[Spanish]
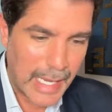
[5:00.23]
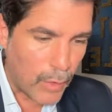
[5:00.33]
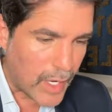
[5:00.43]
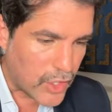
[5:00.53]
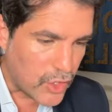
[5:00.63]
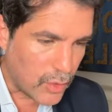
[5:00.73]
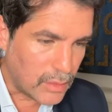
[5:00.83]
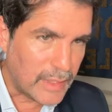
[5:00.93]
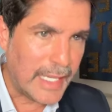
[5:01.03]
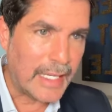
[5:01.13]
la
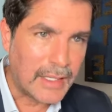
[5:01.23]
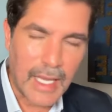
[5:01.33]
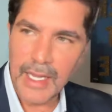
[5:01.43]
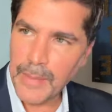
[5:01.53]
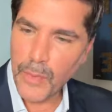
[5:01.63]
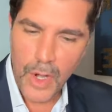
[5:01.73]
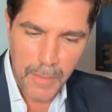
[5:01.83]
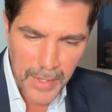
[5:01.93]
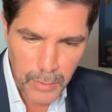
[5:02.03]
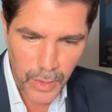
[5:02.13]
oración dictada por
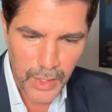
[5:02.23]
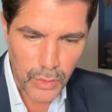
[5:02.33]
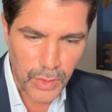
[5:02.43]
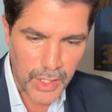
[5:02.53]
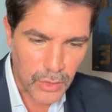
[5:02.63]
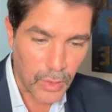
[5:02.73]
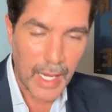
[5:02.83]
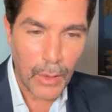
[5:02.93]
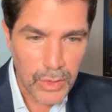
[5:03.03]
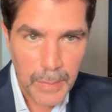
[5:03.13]
el mismo
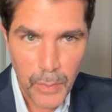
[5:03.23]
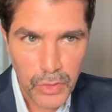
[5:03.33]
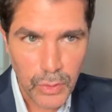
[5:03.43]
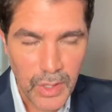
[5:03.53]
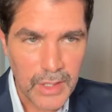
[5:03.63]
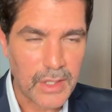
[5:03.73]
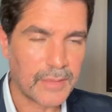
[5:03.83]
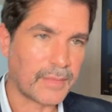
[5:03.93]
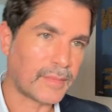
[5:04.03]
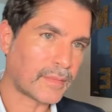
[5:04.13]
Jesucristo a los apóstoles.